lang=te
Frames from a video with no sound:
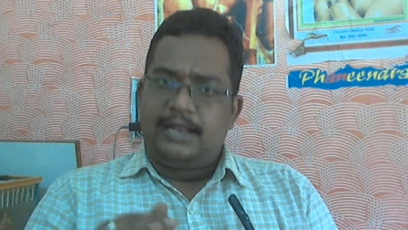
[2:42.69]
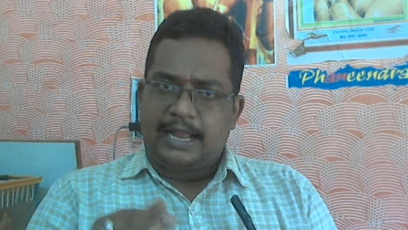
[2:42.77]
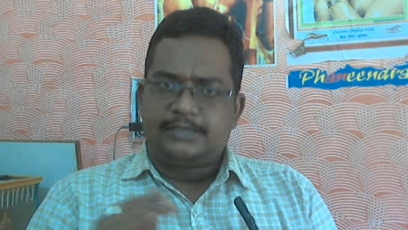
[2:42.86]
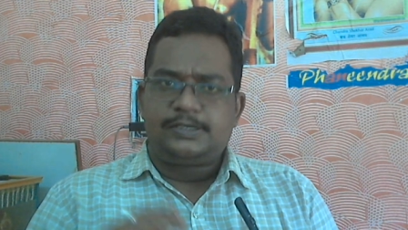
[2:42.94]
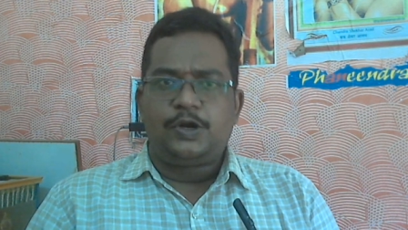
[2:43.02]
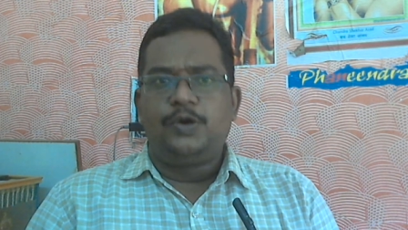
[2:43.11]

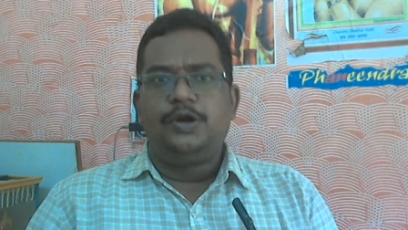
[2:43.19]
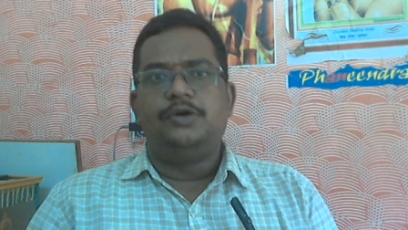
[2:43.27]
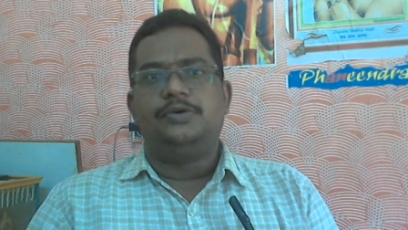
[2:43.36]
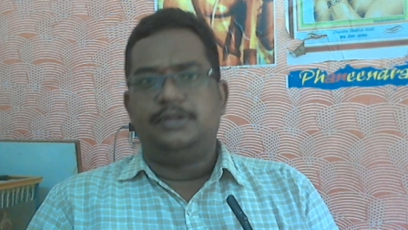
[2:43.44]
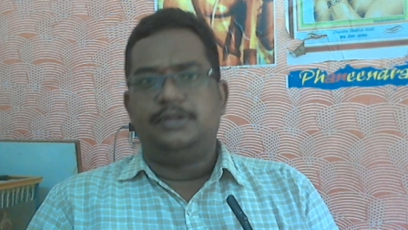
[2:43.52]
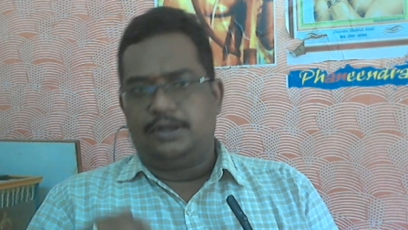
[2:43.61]
లక్షల్లోనే
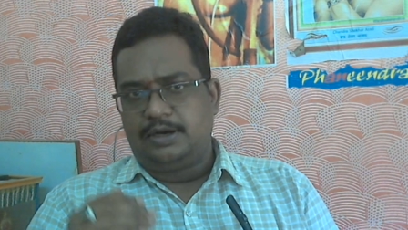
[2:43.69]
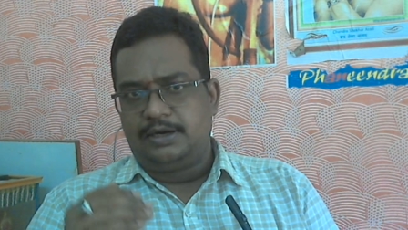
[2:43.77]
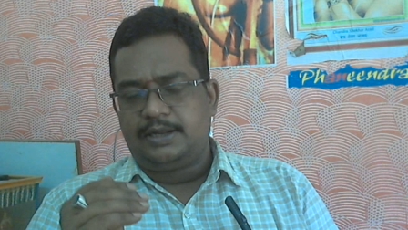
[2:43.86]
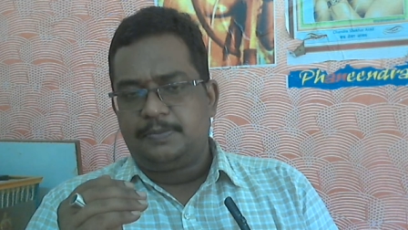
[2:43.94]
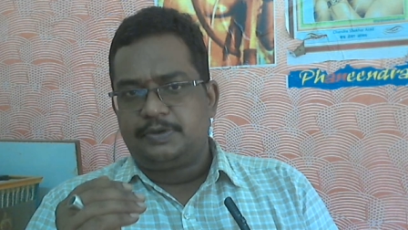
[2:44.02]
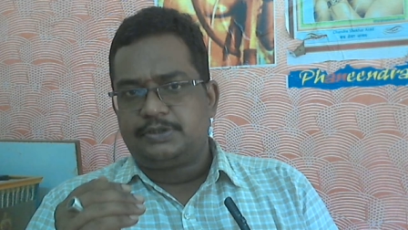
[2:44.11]
ఉంటుంది
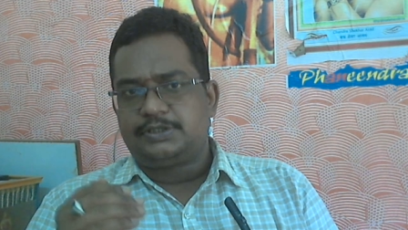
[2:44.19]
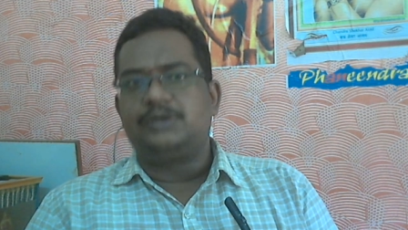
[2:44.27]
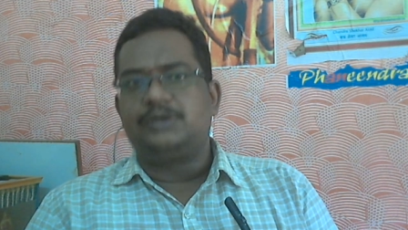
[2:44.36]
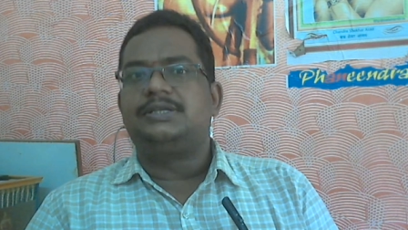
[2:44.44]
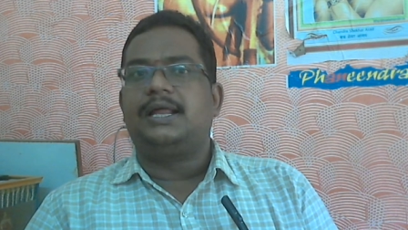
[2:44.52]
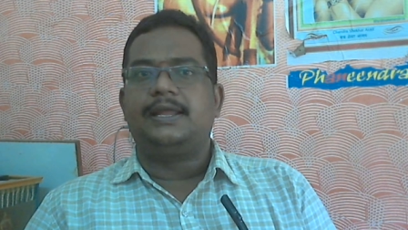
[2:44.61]
అంటే ఇప్పుడు
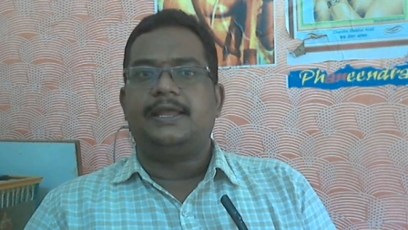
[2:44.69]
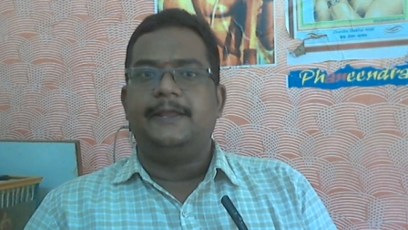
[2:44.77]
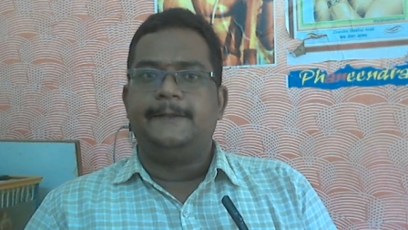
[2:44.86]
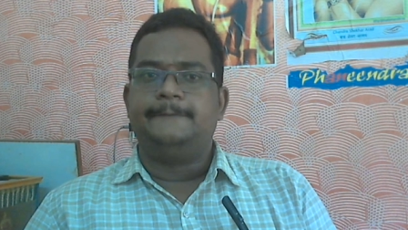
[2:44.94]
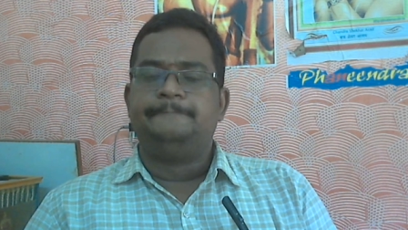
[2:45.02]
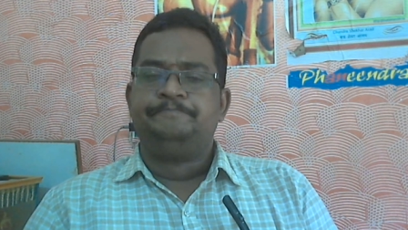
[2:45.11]
సంవత్సరానికి
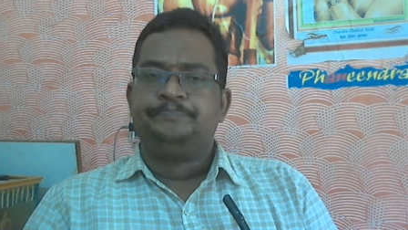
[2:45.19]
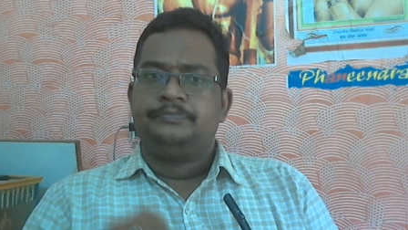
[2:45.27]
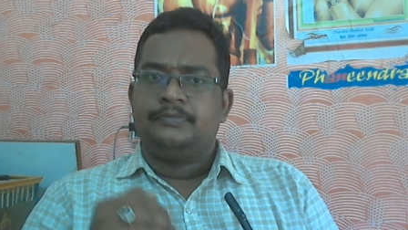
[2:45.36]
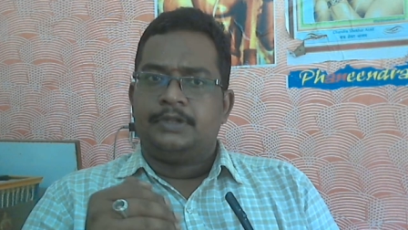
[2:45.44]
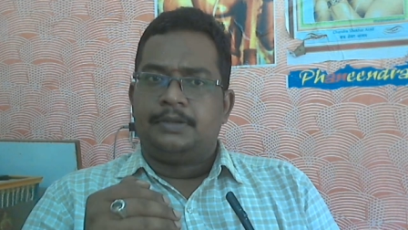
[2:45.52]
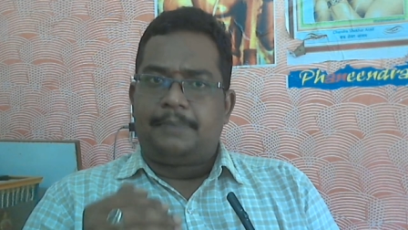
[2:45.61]

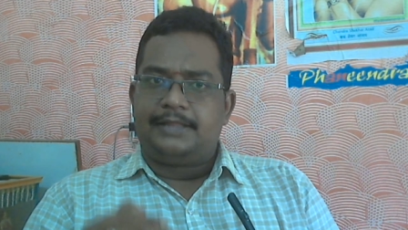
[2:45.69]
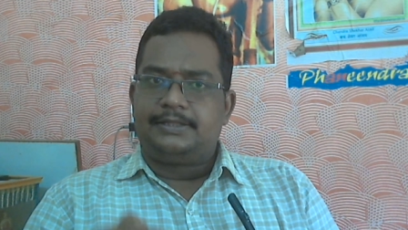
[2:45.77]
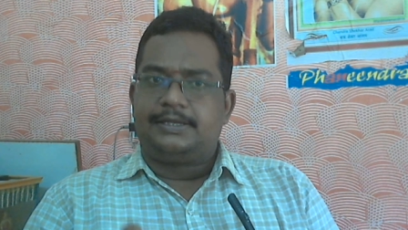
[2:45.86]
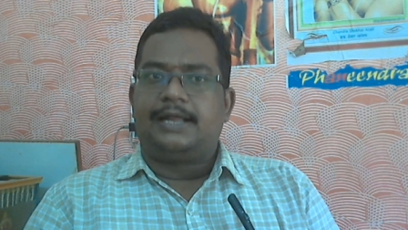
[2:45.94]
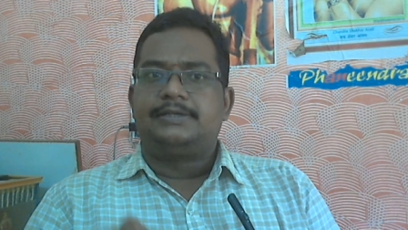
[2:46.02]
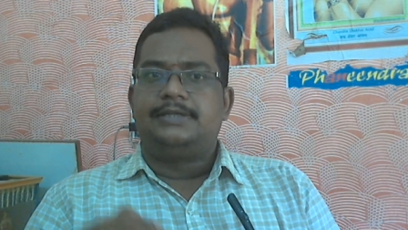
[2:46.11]

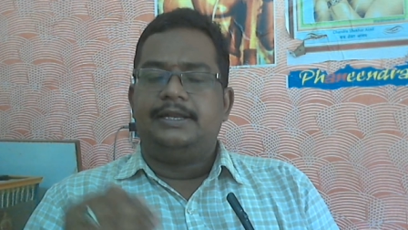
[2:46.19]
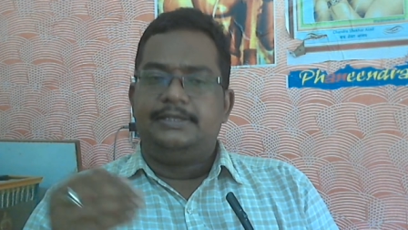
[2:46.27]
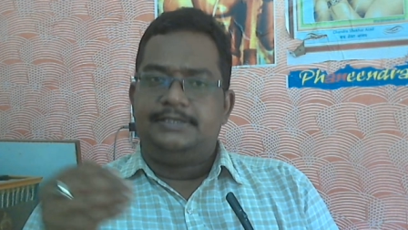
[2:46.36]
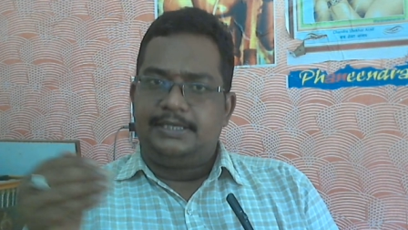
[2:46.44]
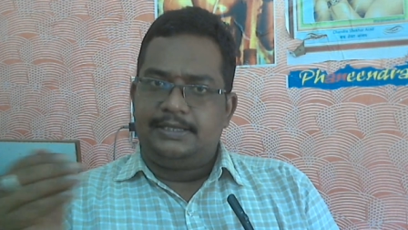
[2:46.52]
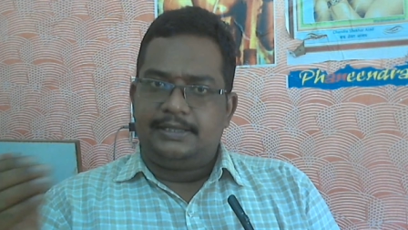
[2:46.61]
పాతిక లక్షల
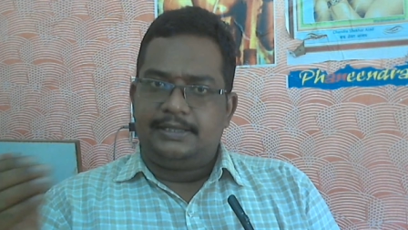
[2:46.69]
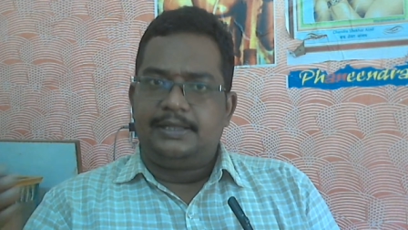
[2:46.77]
నుంచి